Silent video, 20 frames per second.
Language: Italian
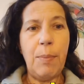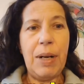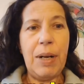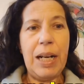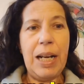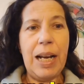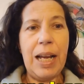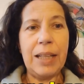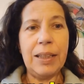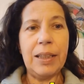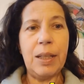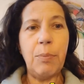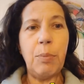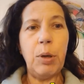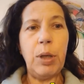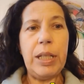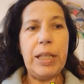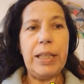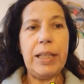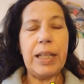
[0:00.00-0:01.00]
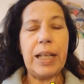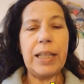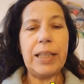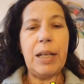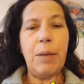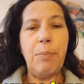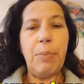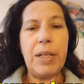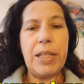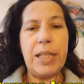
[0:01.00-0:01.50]
brillante politica
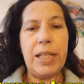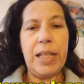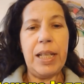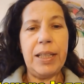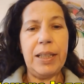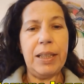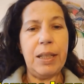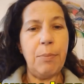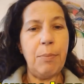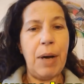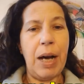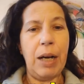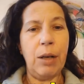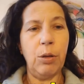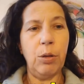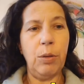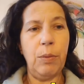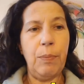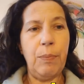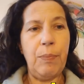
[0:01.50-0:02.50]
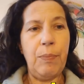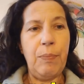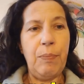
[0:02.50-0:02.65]
del presidente Mao,